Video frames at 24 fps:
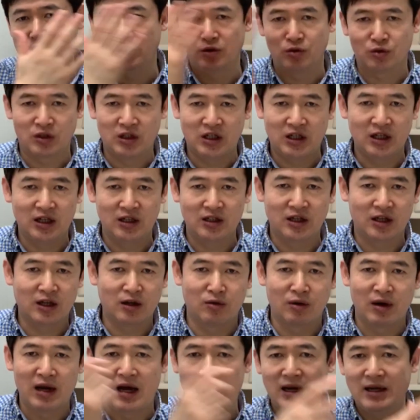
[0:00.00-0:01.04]
有贴的也
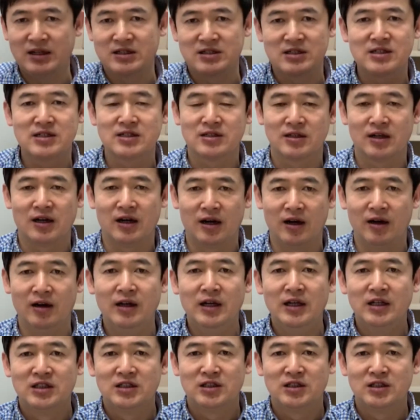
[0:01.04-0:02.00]
有拉链式的哈，